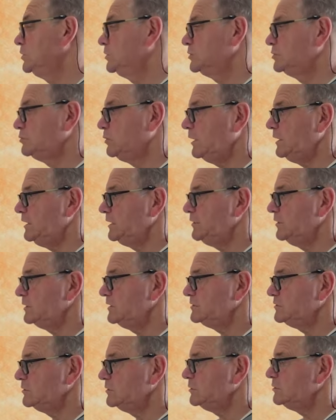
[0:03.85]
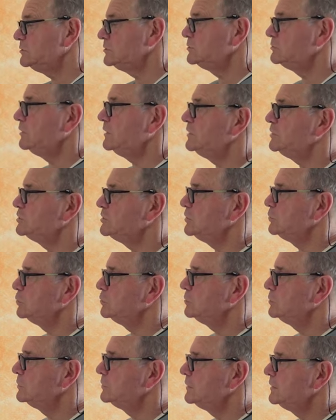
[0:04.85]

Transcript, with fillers: soit elle est dans l'isolant, soit elle est chez nous.